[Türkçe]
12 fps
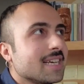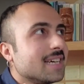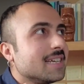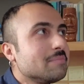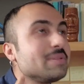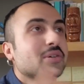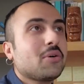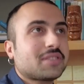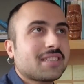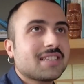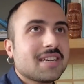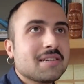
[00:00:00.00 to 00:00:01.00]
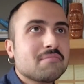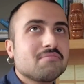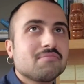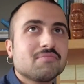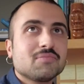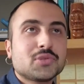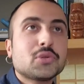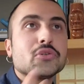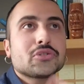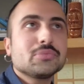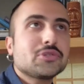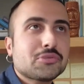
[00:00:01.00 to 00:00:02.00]
e, bir noktada
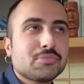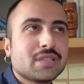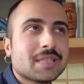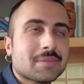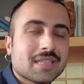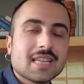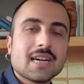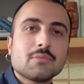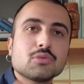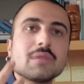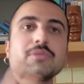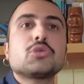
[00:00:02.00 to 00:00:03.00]
çözmüş mü diyeyim ya da buna